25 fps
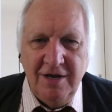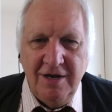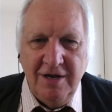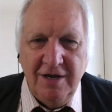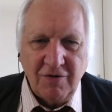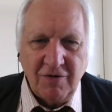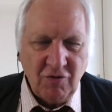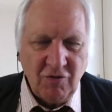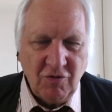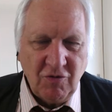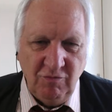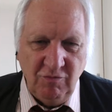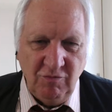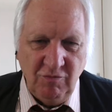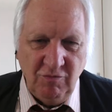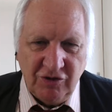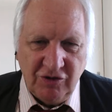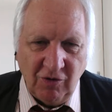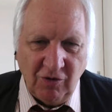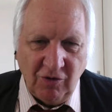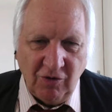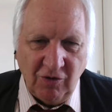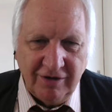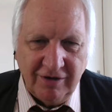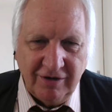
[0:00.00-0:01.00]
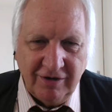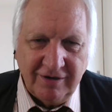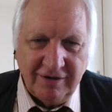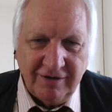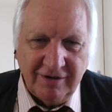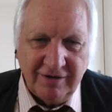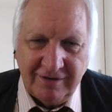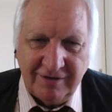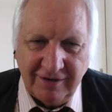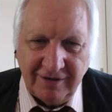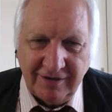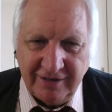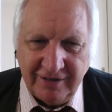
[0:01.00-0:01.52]
rumjoggen,
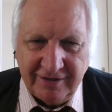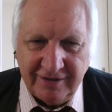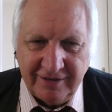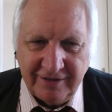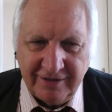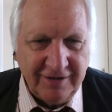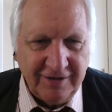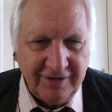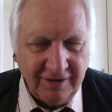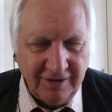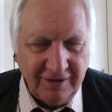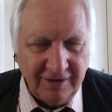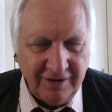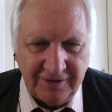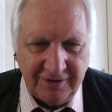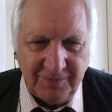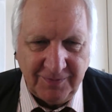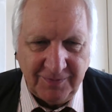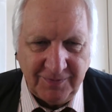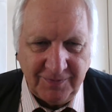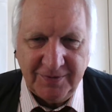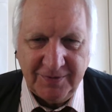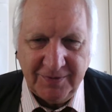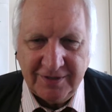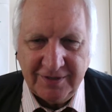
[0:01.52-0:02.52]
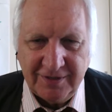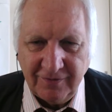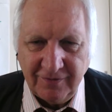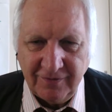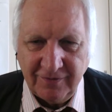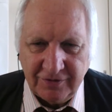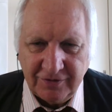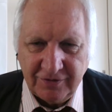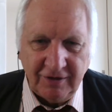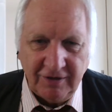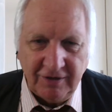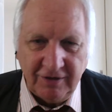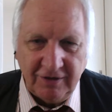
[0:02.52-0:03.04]
dann halt, ich habe dich bisher für
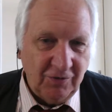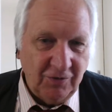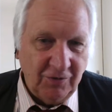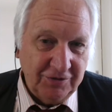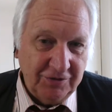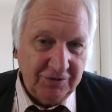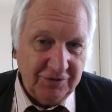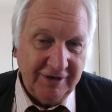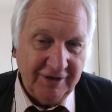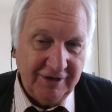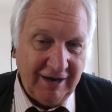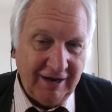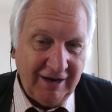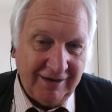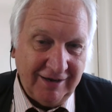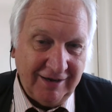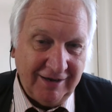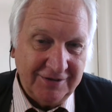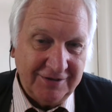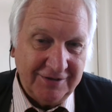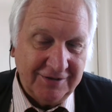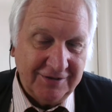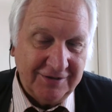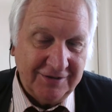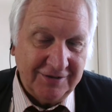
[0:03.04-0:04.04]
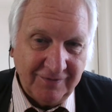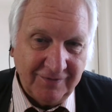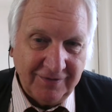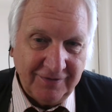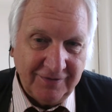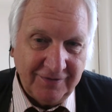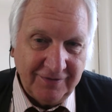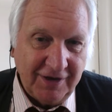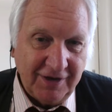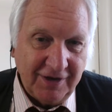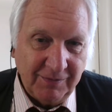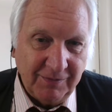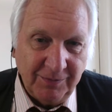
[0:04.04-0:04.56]
so Idioten gehalten,
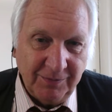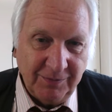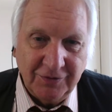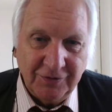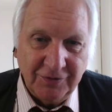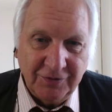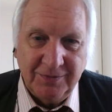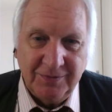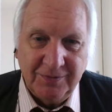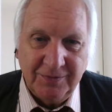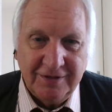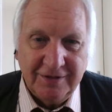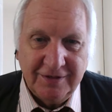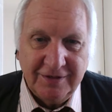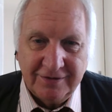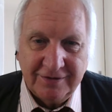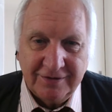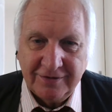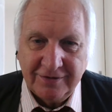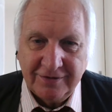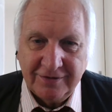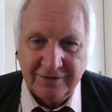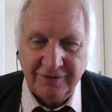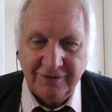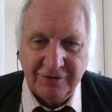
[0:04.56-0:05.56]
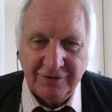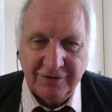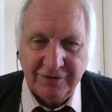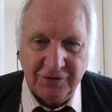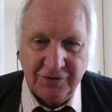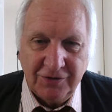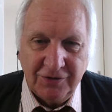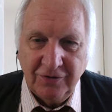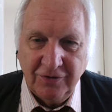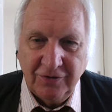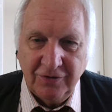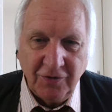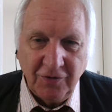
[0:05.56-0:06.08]
wie kann man bloß mit äh, solchen
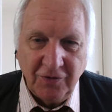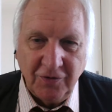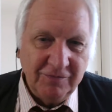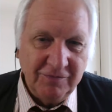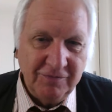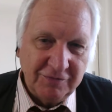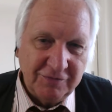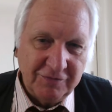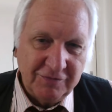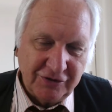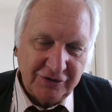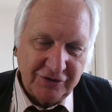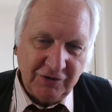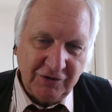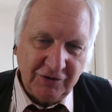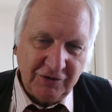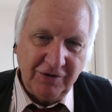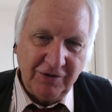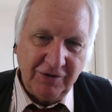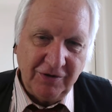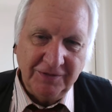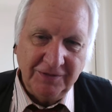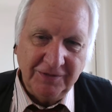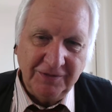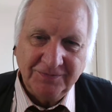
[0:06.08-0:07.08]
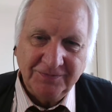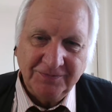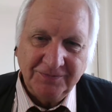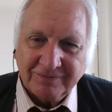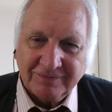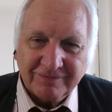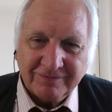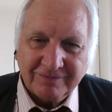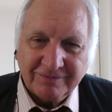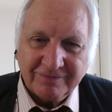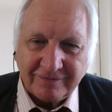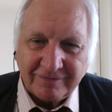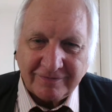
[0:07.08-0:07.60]
Stücken rumjoggen
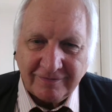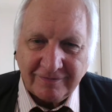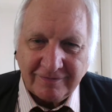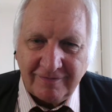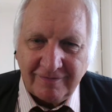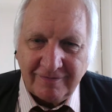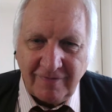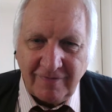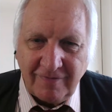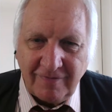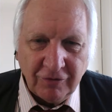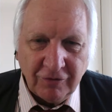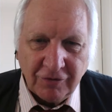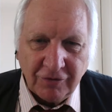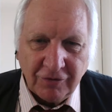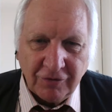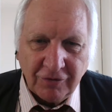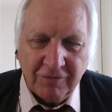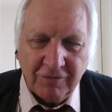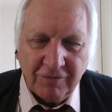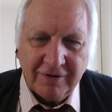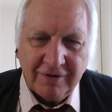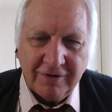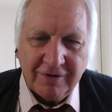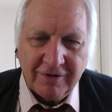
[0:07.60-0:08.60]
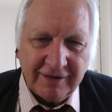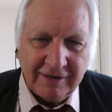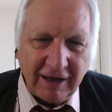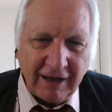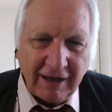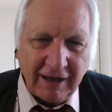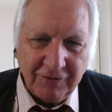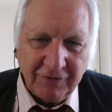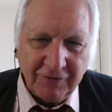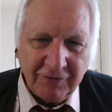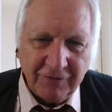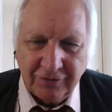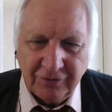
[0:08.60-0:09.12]
oder
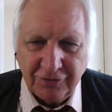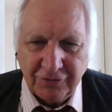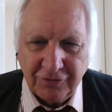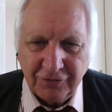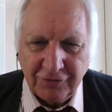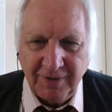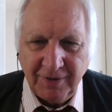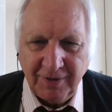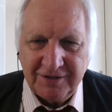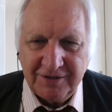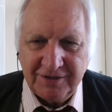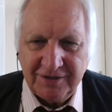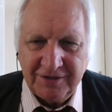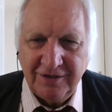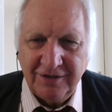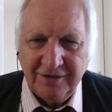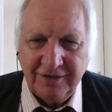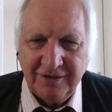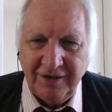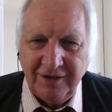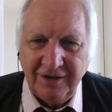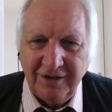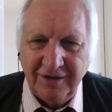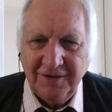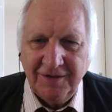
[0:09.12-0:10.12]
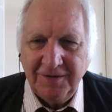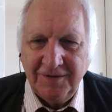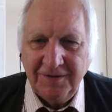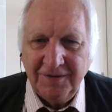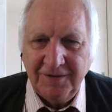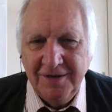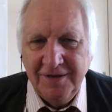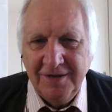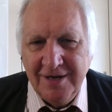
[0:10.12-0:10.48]
rumlaufen oder spazieren gehen, ja.